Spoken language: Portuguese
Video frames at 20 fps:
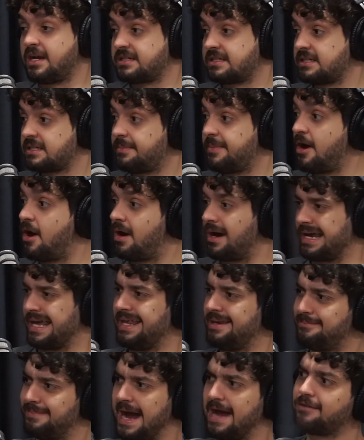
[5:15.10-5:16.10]
você saber, ó,
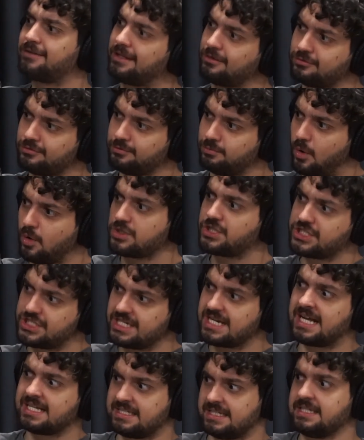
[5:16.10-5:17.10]
aquele bairro tem um monte de
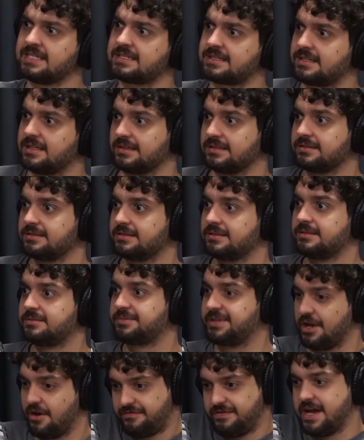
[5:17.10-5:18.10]
nazista.
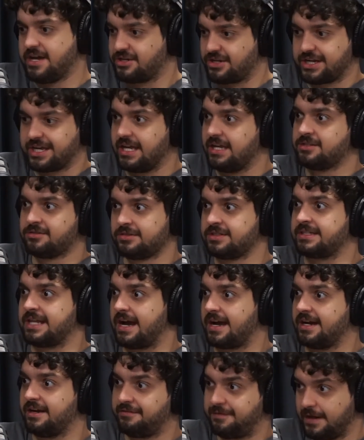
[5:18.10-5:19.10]
Que eu vejo aqueles no
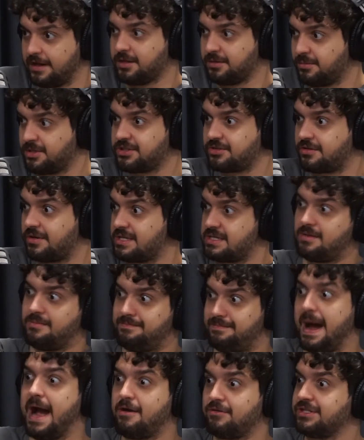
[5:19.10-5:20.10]
Instagram falando um monte de coisa, é um
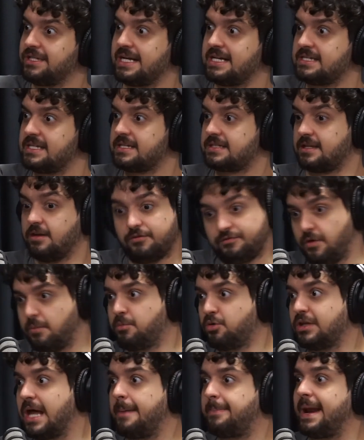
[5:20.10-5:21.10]
bairro de nazista, não é. vou
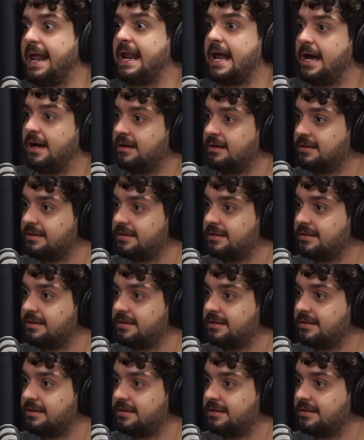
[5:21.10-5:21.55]
mudar pra lá.